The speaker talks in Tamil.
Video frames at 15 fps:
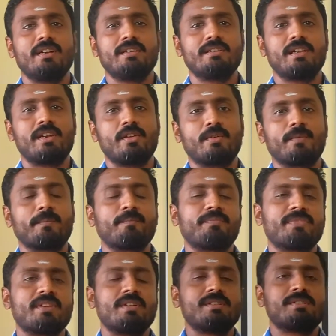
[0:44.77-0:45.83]
தெரியும்
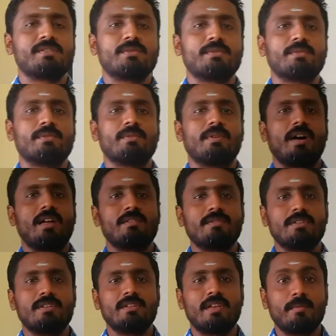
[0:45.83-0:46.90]
ஸோ அது
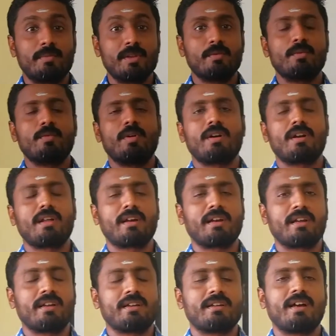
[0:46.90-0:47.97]
வந்து எப்படி உருவாக்குனாங்க
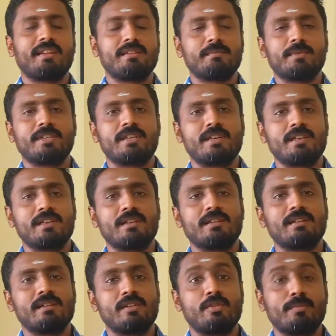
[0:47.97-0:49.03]
அந்த மாதிரி
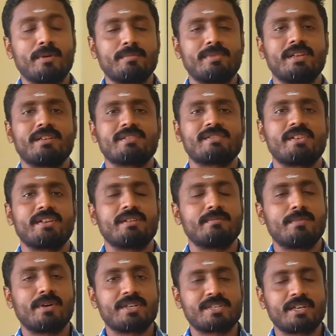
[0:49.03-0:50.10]
ஹியூமன் பீயிங்ஸில்
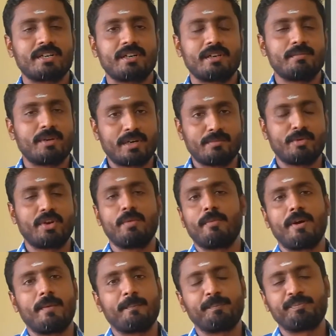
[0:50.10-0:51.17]
மனுஷங்களில் பண்ண முடியுமா
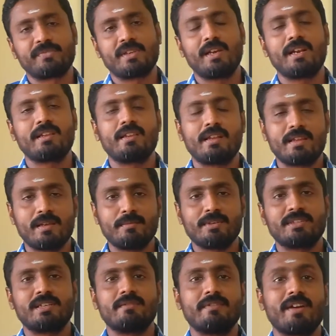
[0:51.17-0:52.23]
அல்லது அதே
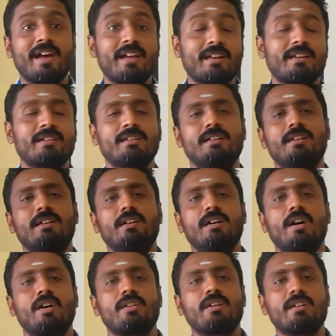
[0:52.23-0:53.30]
மாதிரி வேறு
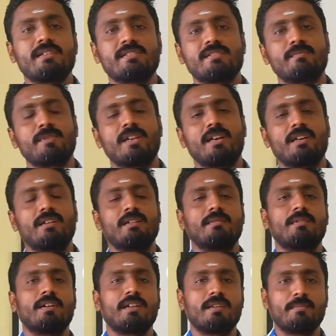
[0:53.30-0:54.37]
ஆர்கானிசமில்
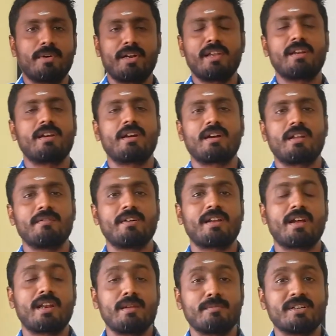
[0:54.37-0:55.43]
அதை பண்ணியிருக்காங்களா வேறு
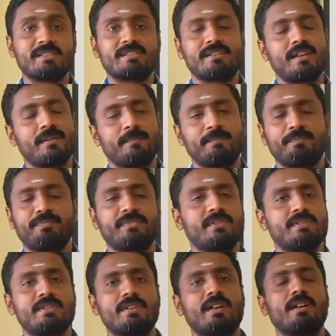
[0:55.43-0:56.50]
அனிமல்ஸில்
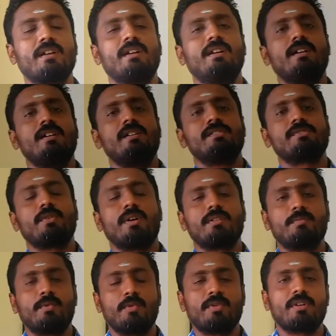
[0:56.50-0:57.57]
சரியா ஸோ அது
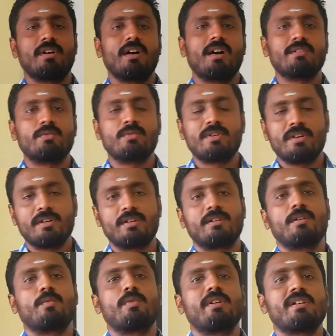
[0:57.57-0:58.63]
போக அதுக்குள்ளே
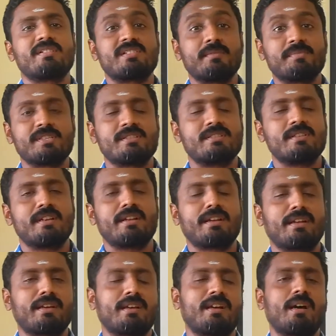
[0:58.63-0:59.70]
இருக்கக்கூடிய ஸ்டெப்ஸ்
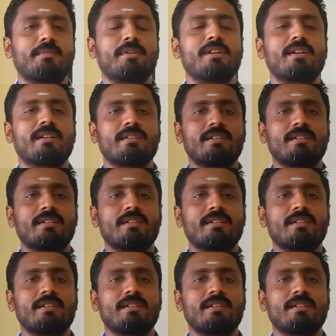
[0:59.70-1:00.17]
என்னென்ன அப்படிங்கிறது